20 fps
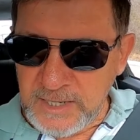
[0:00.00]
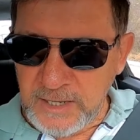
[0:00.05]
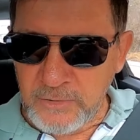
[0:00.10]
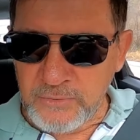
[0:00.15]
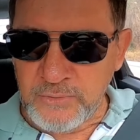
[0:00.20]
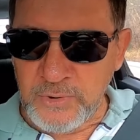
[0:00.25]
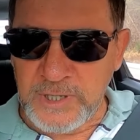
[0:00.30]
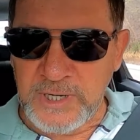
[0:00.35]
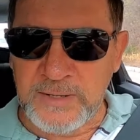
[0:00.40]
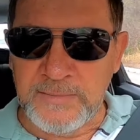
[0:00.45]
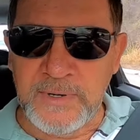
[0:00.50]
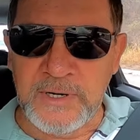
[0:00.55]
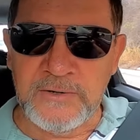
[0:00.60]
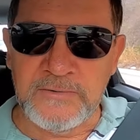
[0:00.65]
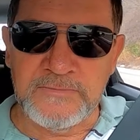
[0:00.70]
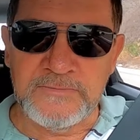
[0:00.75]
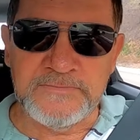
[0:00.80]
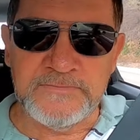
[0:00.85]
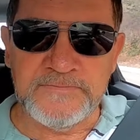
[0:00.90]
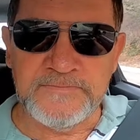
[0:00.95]
Areal do
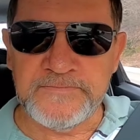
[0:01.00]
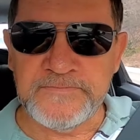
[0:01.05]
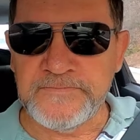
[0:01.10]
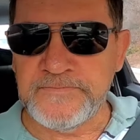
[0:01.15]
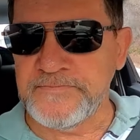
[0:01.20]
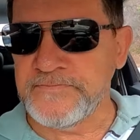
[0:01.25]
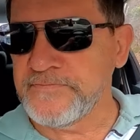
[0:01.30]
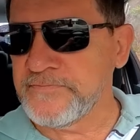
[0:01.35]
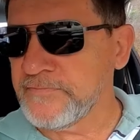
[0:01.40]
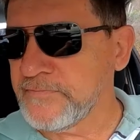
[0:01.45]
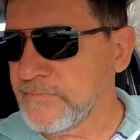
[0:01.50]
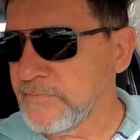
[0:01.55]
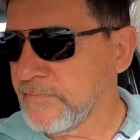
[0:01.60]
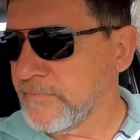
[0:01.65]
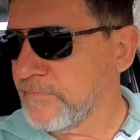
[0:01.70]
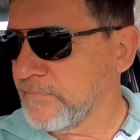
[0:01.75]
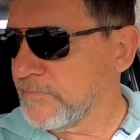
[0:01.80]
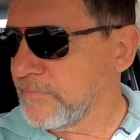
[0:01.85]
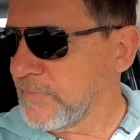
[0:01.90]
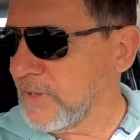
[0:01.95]
Alemão.
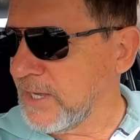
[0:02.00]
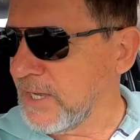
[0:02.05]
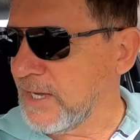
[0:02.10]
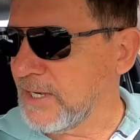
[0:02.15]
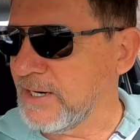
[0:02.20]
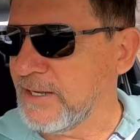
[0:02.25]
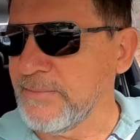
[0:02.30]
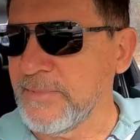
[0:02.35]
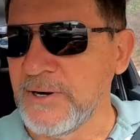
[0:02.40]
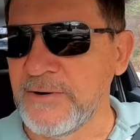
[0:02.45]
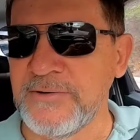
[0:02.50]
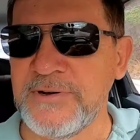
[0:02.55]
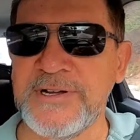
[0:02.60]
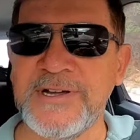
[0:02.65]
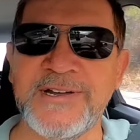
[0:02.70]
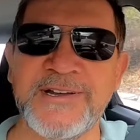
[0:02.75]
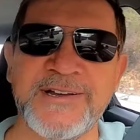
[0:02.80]
É alemão.